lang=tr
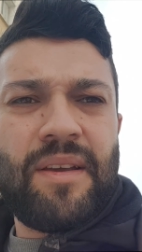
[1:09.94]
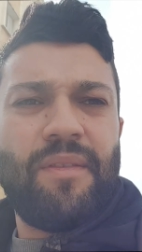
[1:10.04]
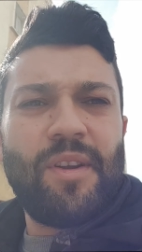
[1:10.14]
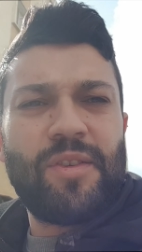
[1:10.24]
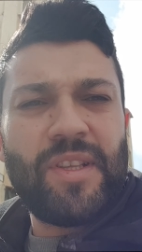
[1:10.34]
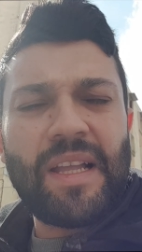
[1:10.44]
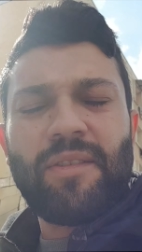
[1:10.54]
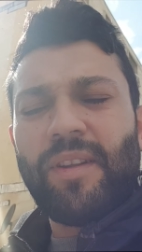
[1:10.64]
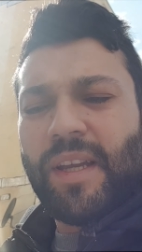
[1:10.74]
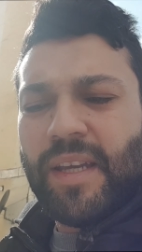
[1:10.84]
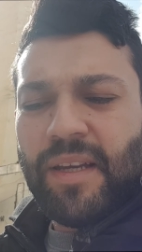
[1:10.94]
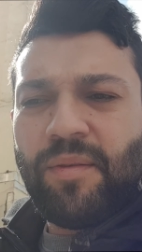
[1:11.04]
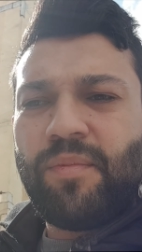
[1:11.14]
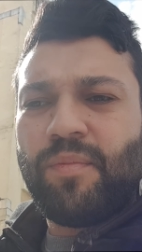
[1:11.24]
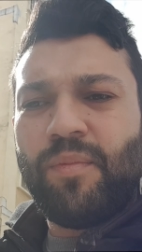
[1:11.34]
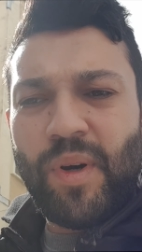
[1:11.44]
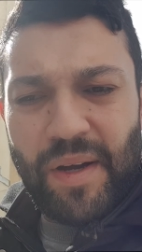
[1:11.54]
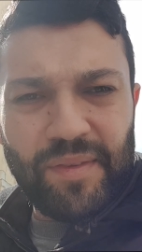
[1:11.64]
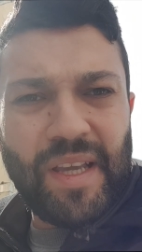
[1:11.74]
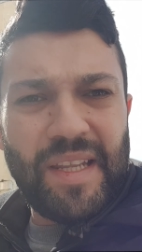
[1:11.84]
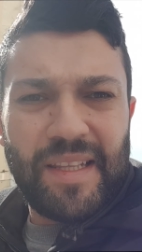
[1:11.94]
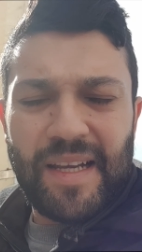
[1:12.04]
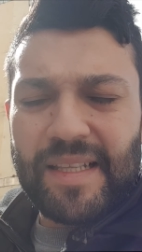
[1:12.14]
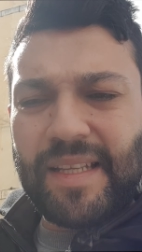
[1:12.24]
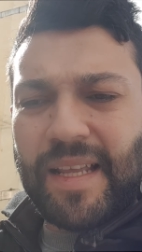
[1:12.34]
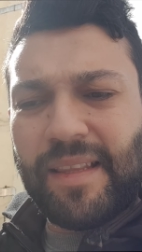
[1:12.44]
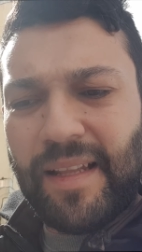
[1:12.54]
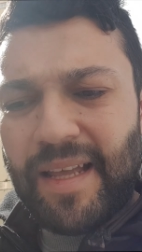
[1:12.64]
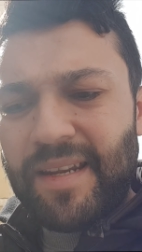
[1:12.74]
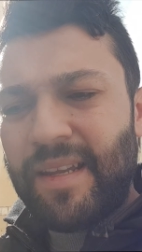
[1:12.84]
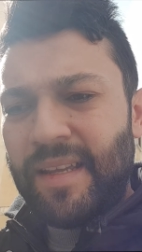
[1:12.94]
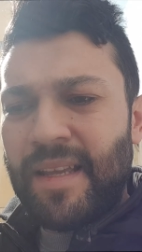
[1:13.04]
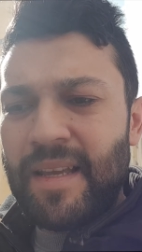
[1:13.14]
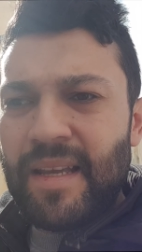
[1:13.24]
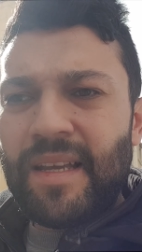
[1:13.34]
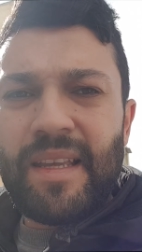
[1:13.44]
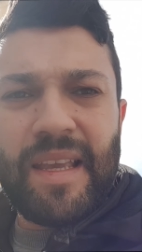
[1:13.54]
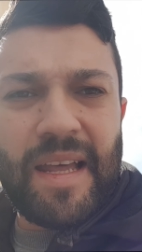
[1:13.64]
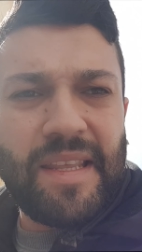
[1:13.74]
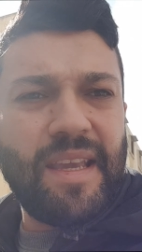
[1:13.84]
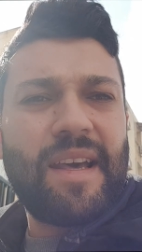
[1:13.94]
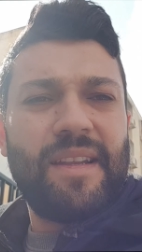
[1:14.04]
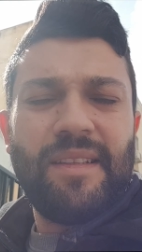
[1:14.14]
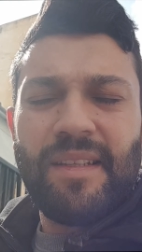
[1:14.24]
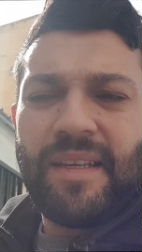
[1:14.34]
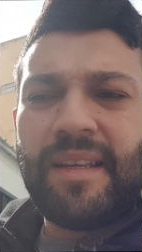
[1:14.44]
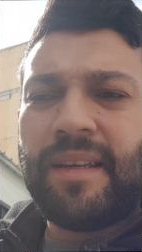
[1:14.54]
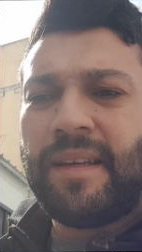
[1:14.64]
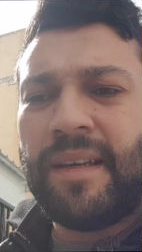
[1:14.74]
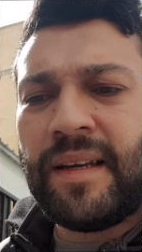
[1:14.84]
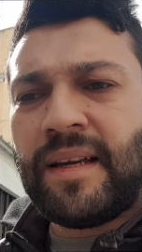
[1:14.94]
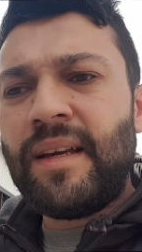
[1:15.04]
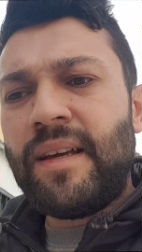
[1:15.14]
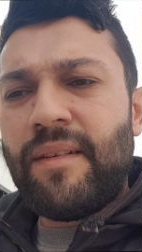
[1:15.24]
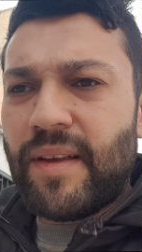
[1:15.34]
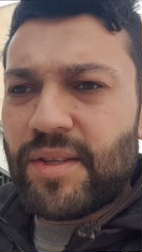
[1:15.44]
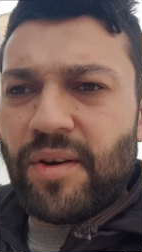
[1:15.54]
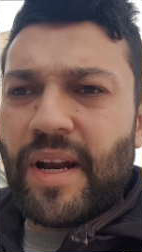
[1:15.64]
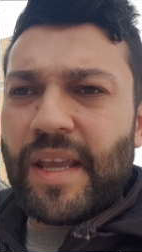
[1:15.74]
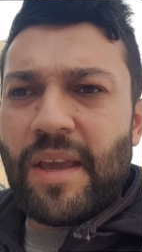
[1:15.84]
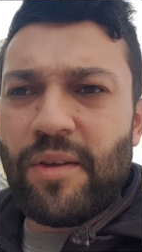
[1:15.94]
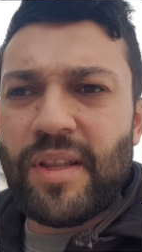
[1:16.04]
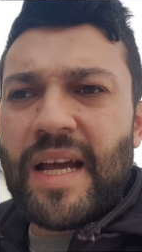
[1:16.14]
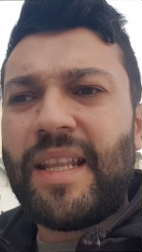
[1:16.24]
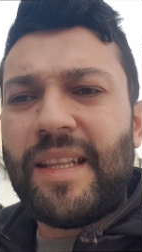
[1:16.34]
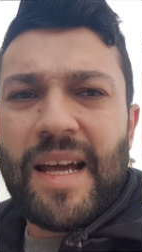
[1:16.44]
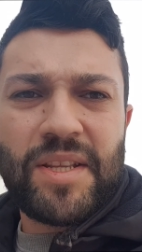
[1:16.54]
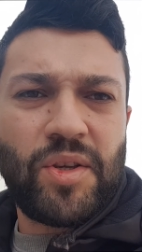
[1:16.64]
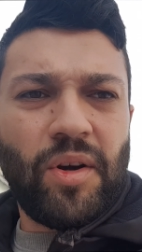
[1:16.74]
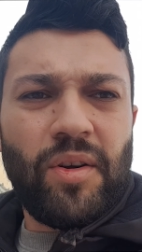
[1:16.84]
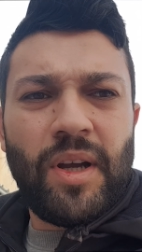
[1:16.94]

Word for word: Virüsten dolayı bu haftayı da tatil ettiler. Yani yarın ve sonraki günlerde ders yok.